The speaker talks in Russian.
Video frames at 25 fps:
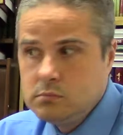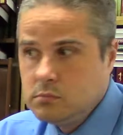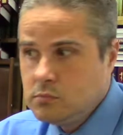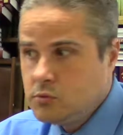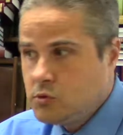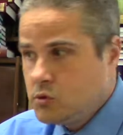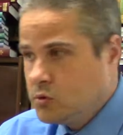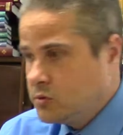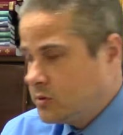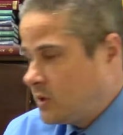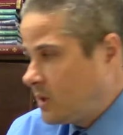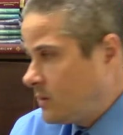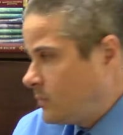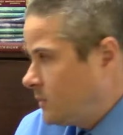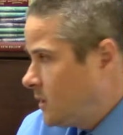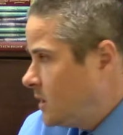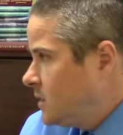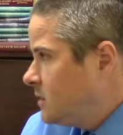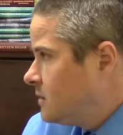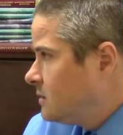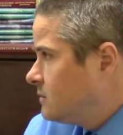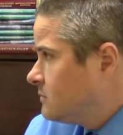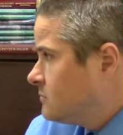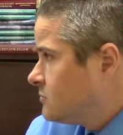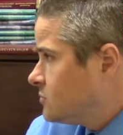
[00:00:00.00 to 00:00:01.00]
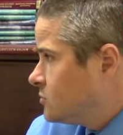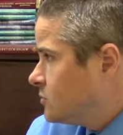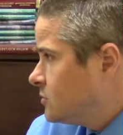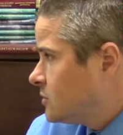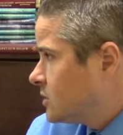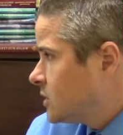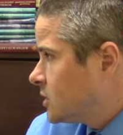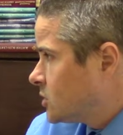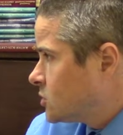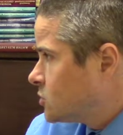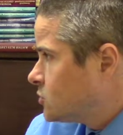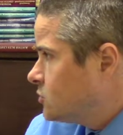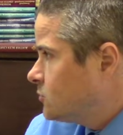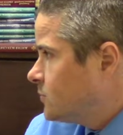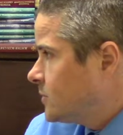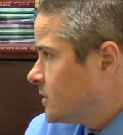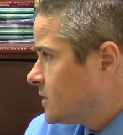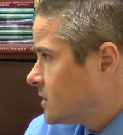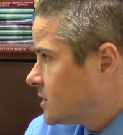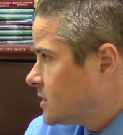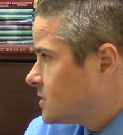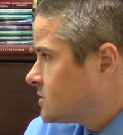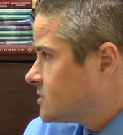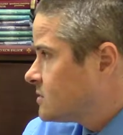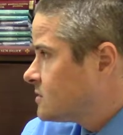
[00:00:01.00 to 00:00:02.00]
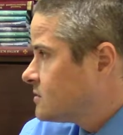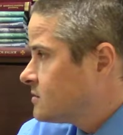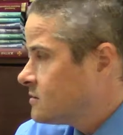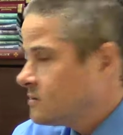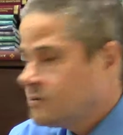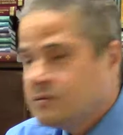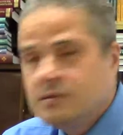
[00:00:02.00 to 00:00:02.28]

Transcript: что, нормально, все хорошо, прекрасно.